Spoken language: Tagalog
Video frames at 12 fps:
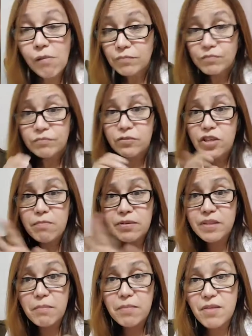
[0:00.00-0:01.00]
Ah, hindi
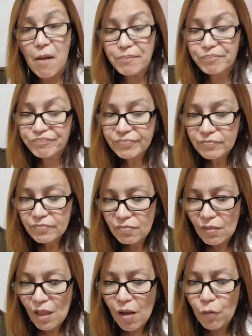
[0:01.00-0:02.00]
bi sabi na.
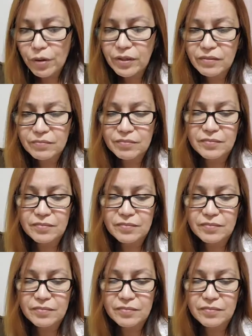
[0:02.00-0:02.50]
Wait,